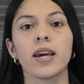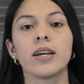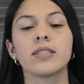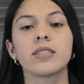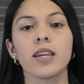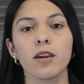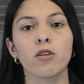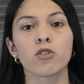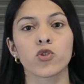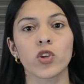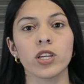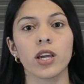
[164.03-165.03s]
sí o
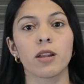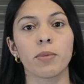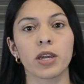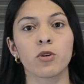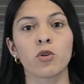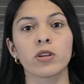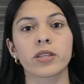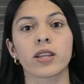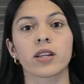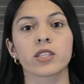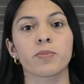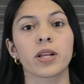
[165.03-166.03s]
sí el vehículo estará
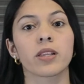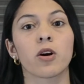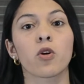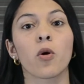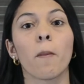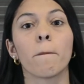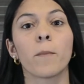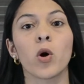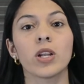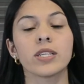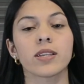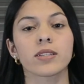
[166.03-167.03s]
respaldado con
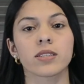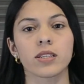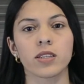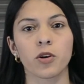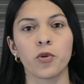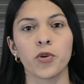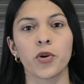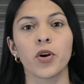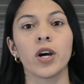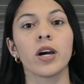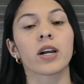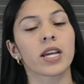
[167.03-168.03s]
pólizas de seguro
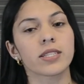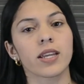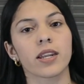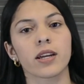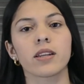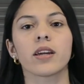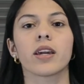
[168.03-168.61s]
que estarán,